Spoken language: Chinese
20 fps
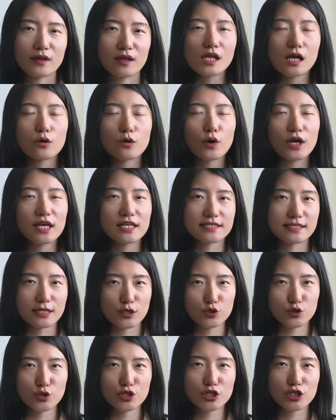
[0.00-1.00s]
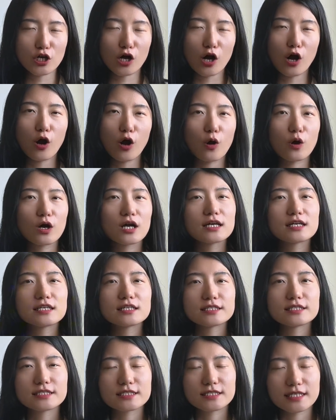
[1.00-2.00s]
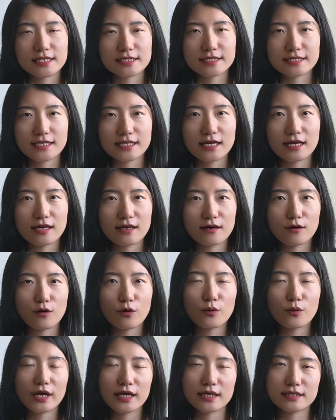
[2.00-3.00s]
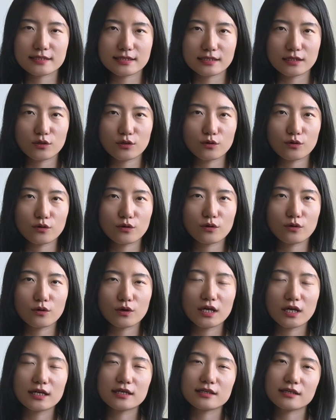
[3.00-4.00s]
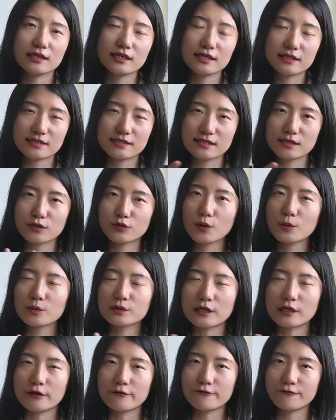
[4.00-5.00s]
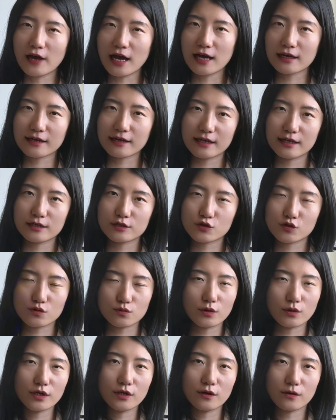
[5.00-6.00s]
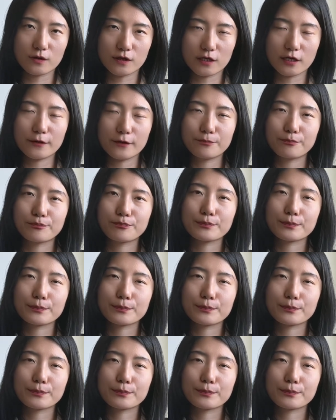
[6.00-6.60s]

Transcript: 会议结束之后，这些会议记录可以自动的发给所有人。